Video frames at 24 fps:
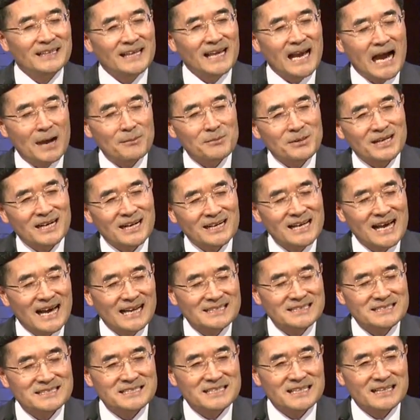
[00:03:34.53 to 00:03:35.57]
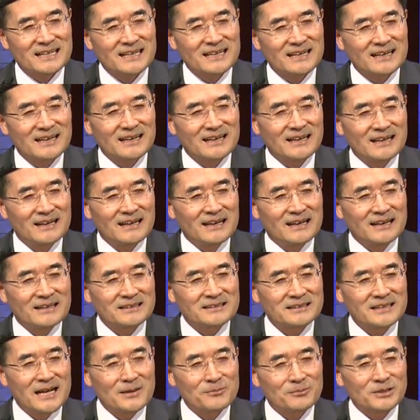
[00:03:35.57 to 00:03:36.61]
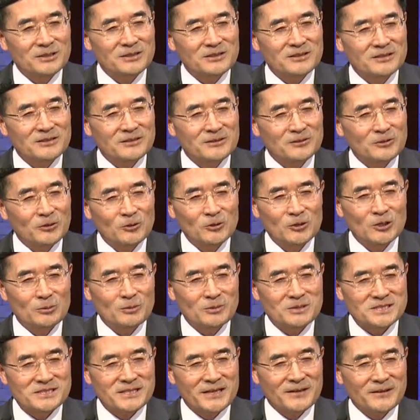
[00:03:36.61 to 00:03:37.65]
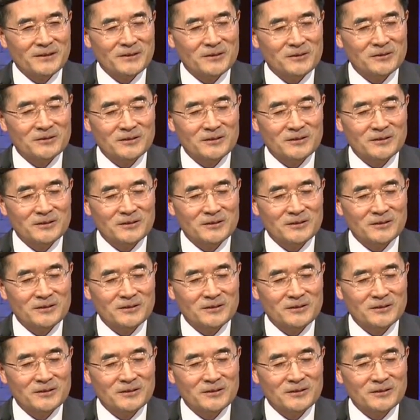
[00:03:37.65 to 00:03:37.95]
암이라는 한자를 한번 떠올려 보세요.